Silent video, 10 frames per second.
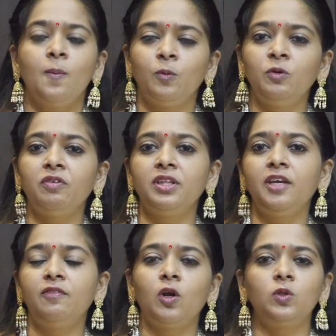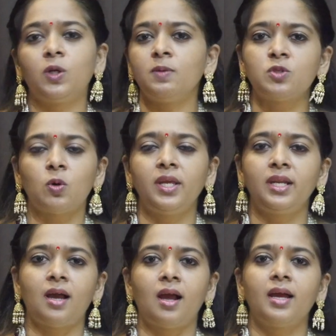முன் வந்து இவ்வளோ தூரம்
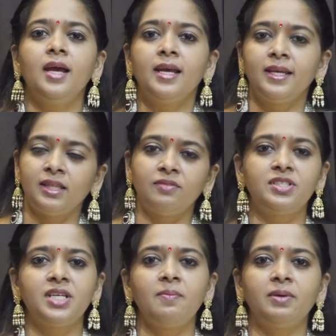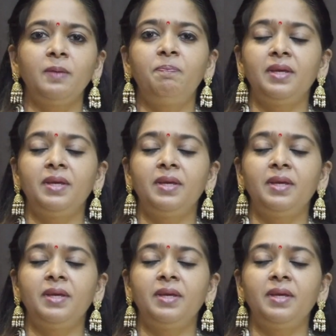சொல்லியிருக்காங்க இந்த விஷயம் வந்து